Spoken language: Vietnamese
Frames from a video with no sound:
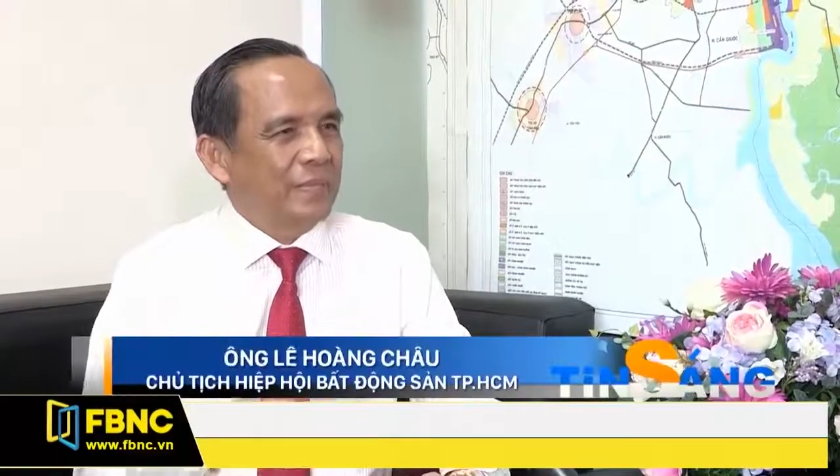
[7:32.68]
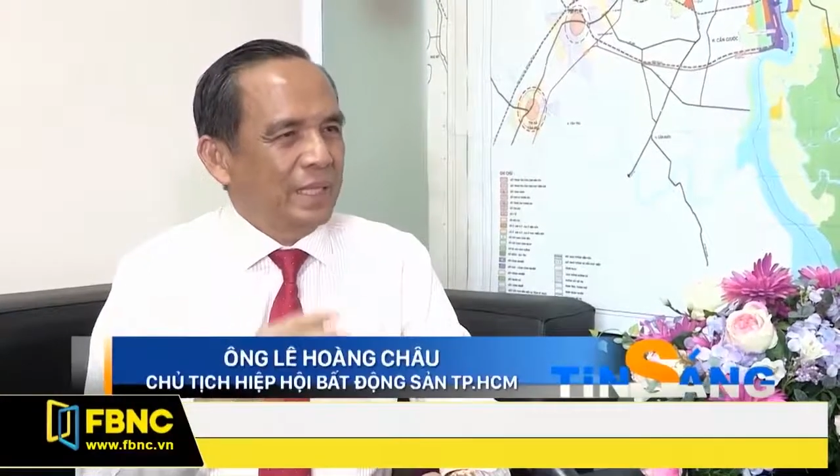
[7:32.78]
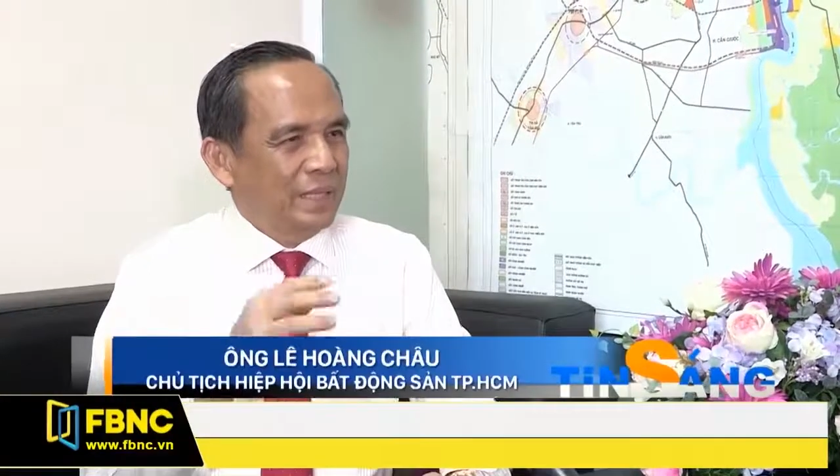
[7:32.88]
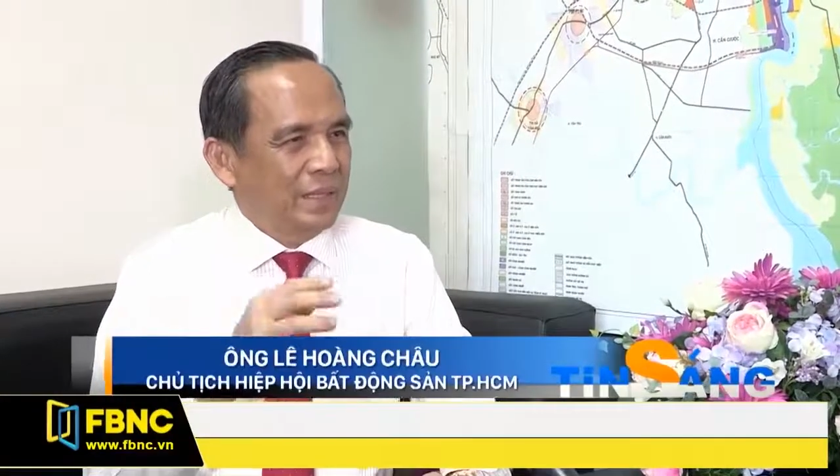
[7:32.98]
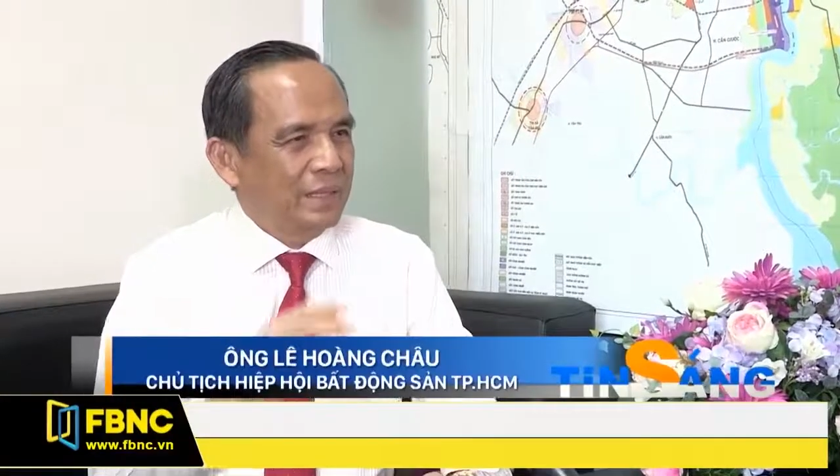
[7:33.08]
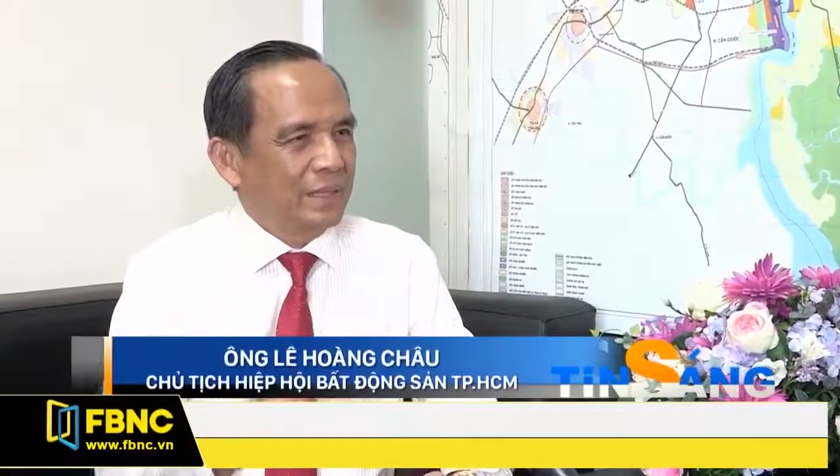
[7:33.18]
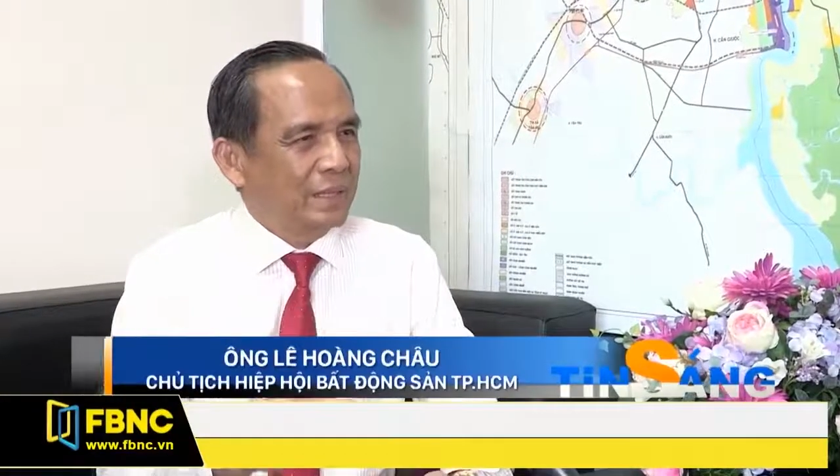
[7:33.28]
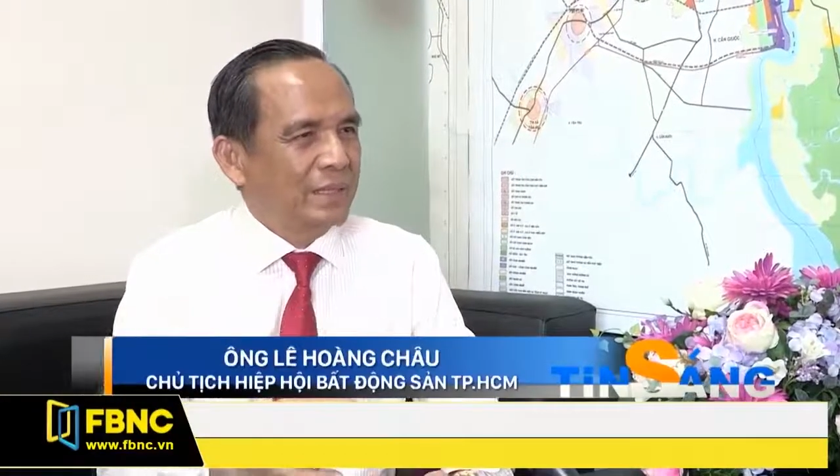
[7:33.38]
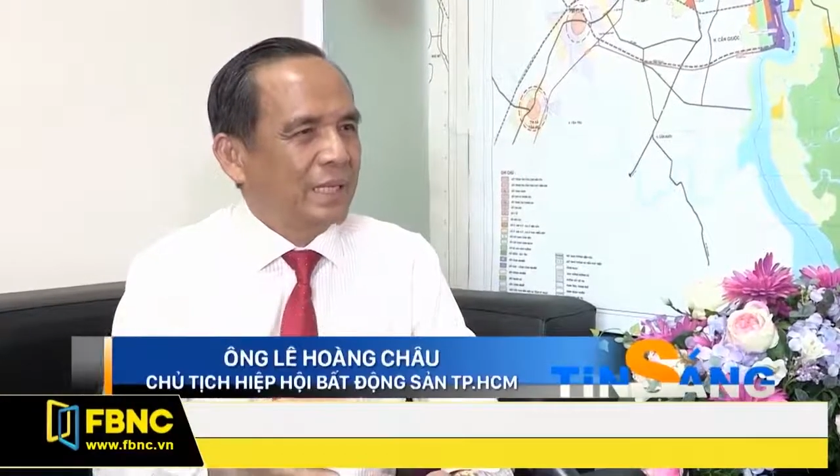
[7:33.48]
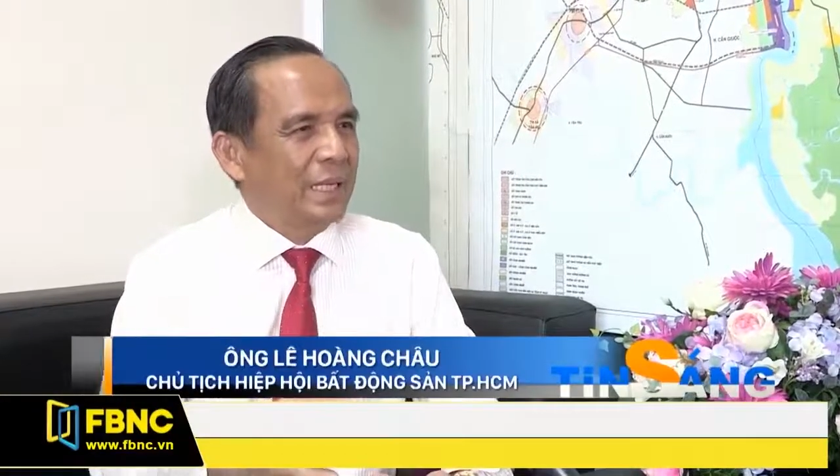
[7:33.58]
đến
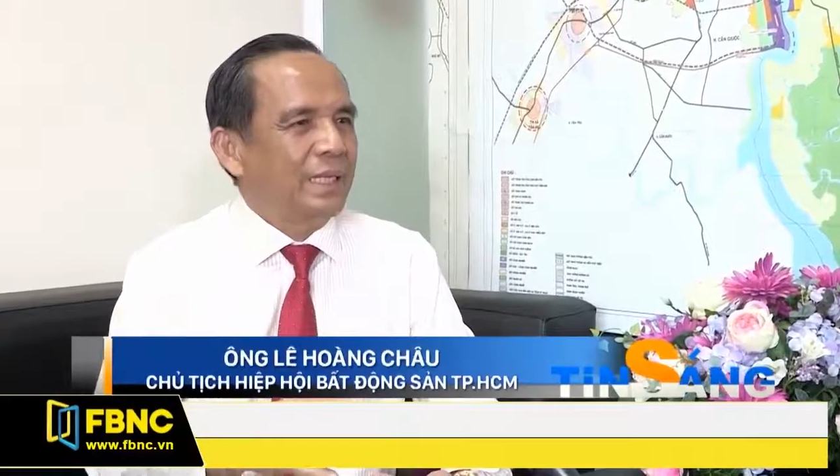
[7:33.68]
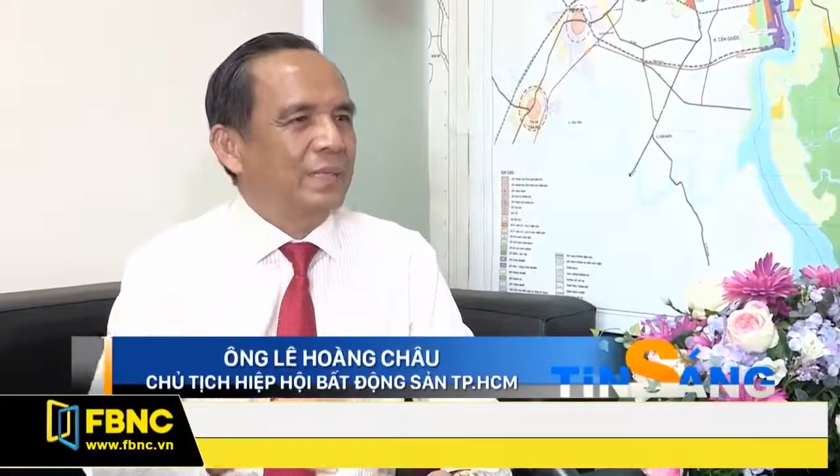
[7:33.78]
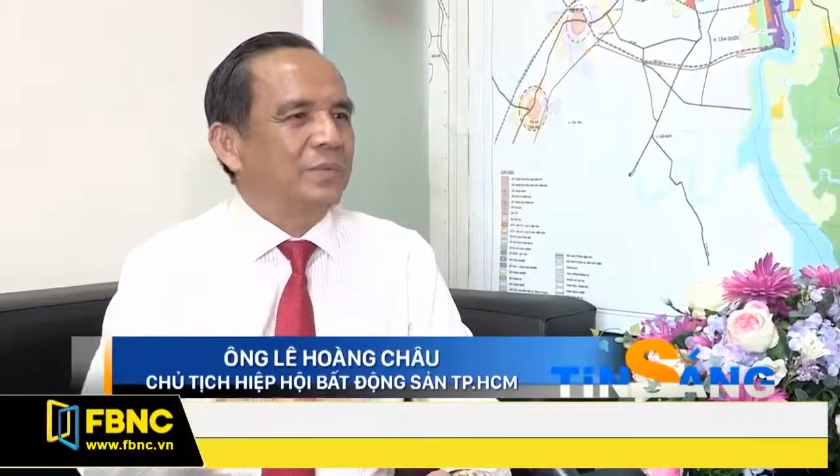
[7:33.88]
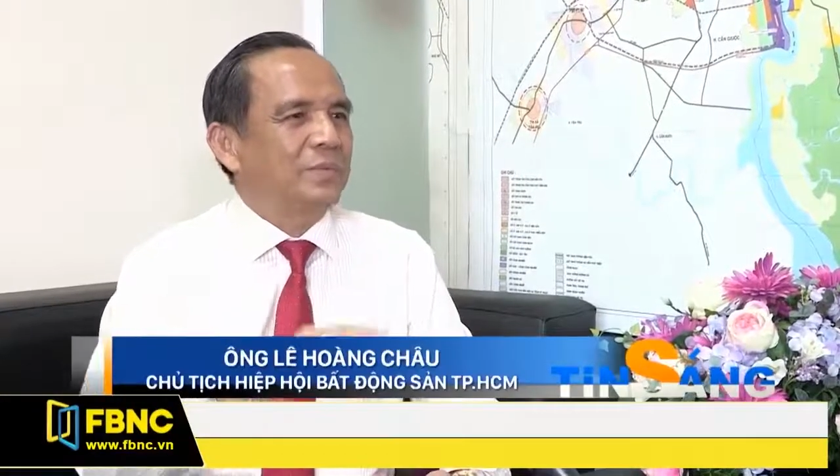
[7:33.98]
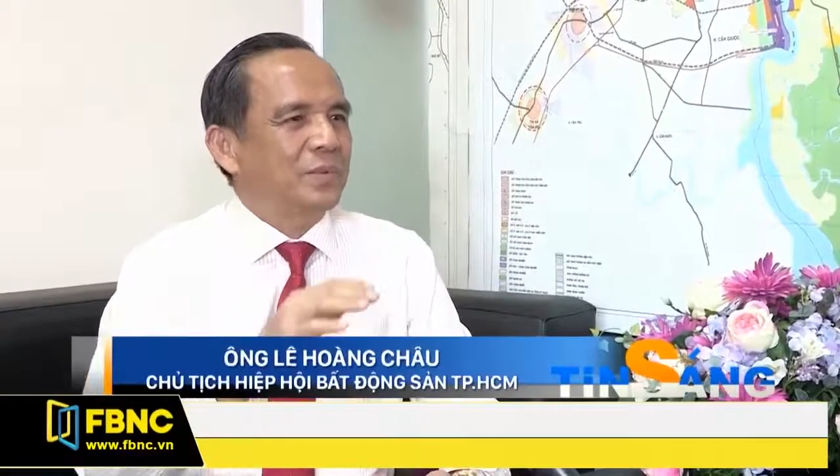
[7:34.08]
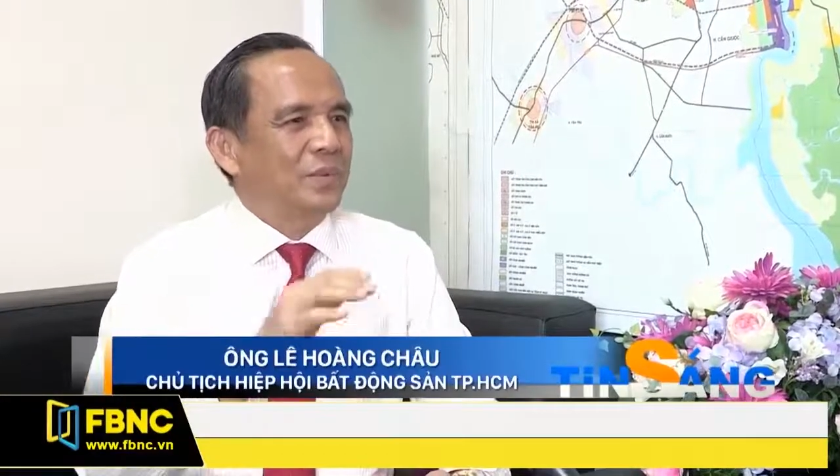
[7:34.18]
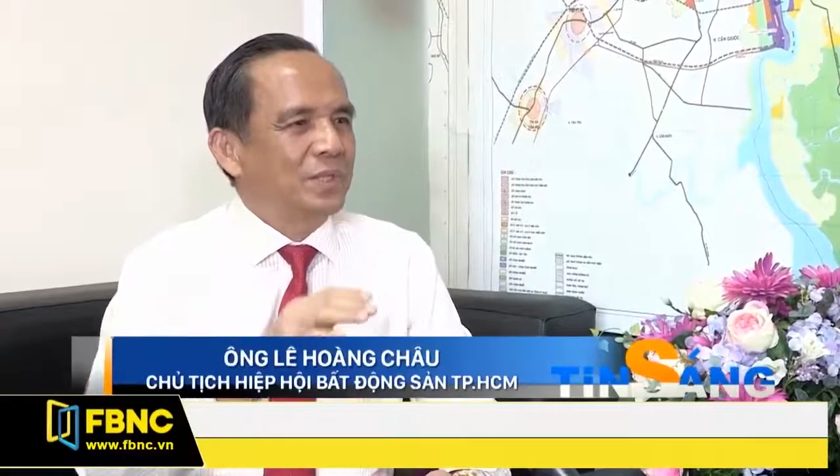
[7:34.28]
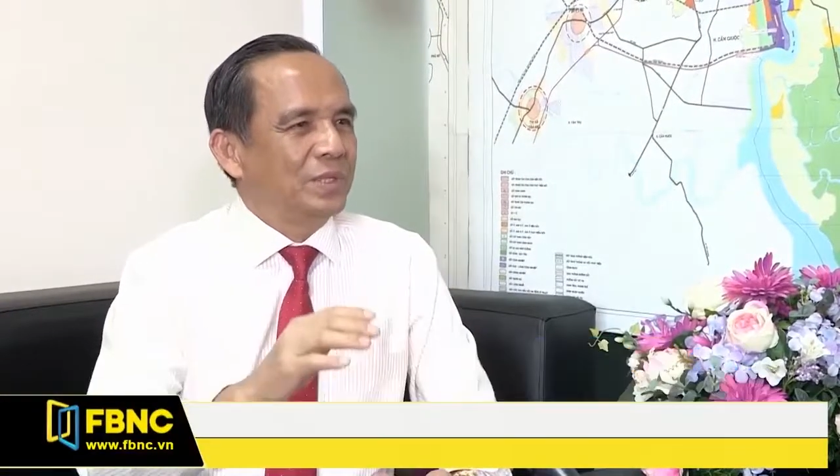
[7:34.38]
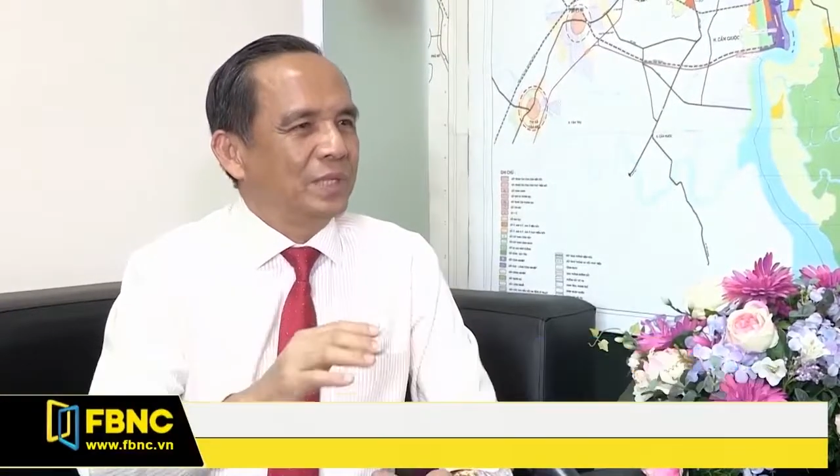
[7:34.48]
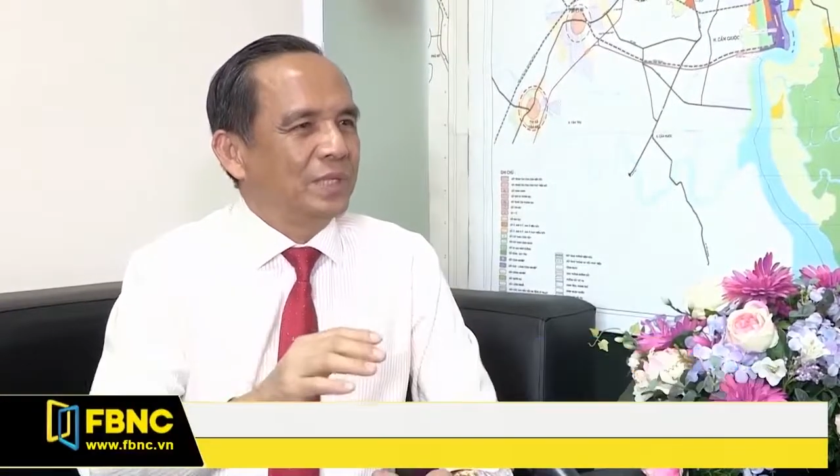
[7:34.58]
những cái đối
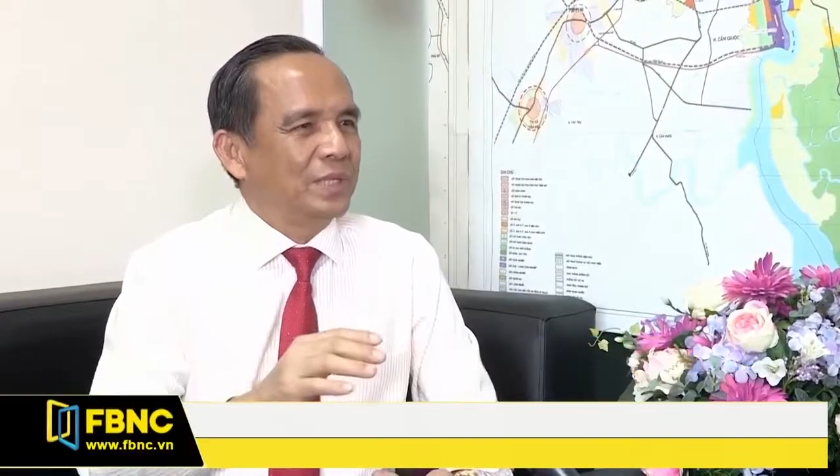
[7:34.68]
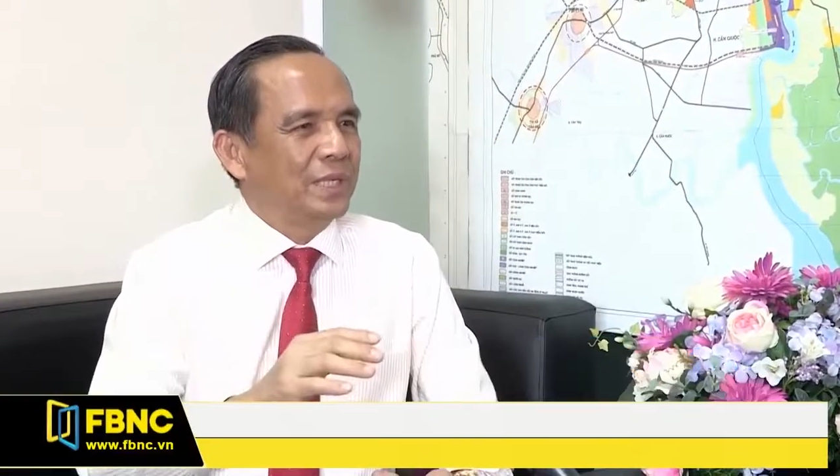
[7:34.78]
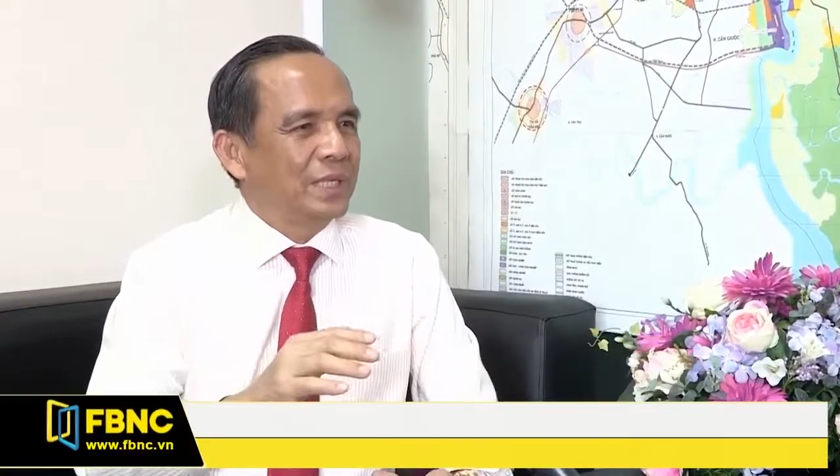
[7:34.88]
tượng